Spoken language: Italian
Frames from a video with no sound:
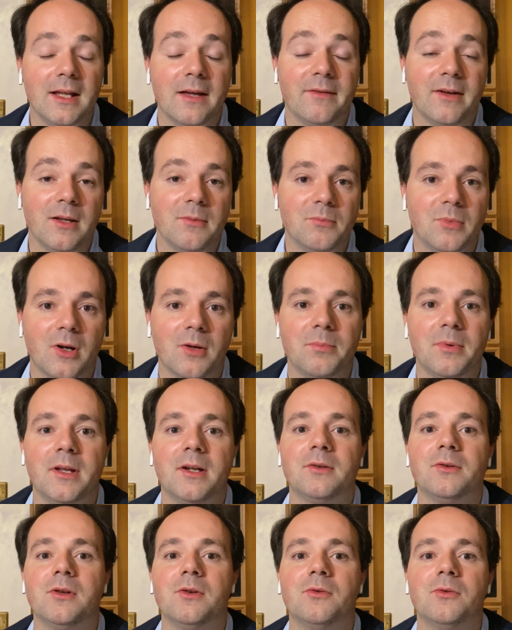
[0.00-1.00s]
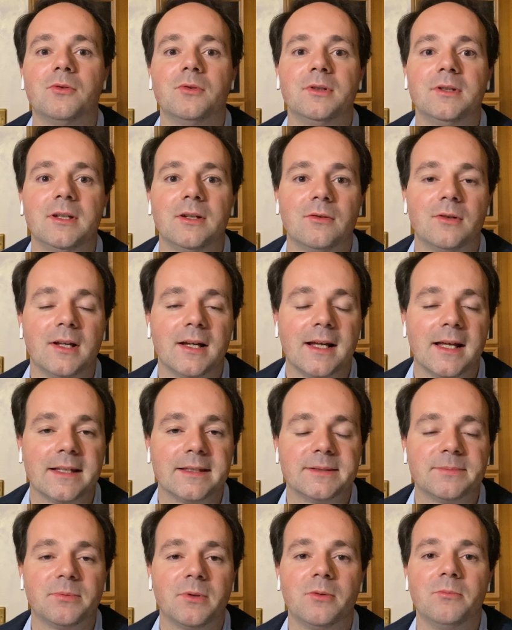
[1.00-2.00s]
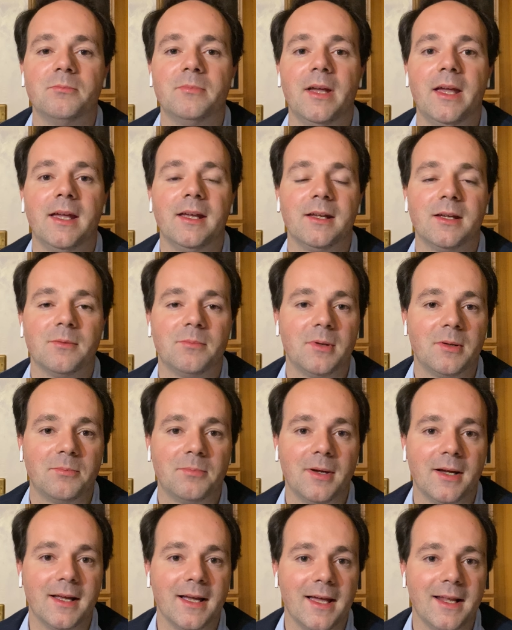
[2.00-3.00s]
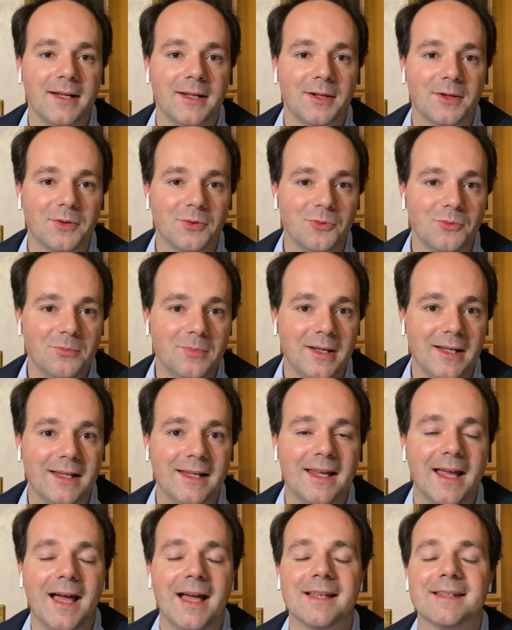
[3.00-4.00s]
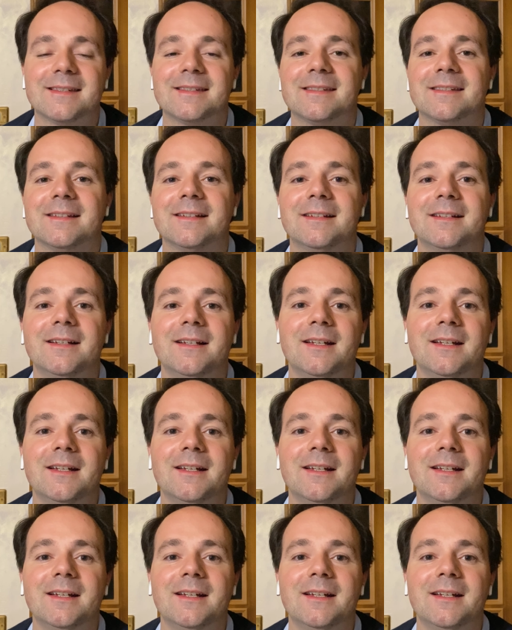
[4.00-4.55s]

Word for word: avrebbero aperto i conti con la Gazprom Bank per pagare in rubli il gas,